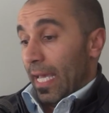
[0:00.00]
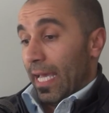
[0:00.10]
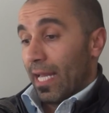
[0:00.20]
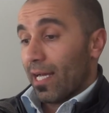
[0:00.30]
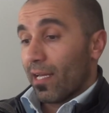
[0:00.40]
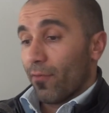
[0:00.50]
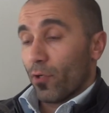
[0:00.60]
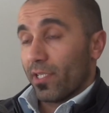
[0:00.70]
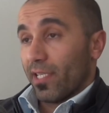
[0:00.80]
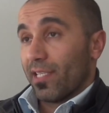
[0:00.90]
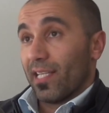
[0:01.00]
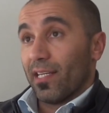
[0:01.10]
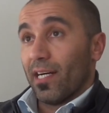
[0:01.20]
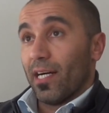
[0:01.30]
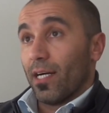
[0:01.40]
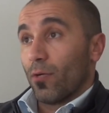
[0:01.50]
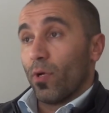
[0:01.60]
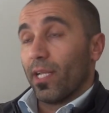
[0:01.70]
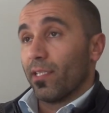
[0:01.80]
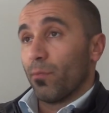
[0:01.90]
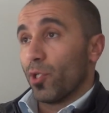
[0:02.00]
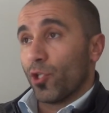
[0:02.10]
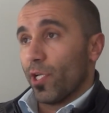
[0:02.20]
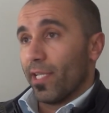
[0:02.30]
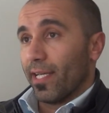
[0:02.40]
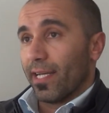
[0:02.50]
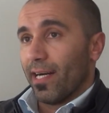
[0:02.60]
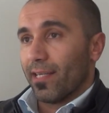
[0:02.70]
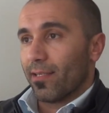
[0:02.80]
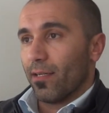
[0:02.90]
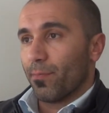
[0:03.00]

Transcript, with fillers: e la gara forse è stata quella del Bisceglie in casa,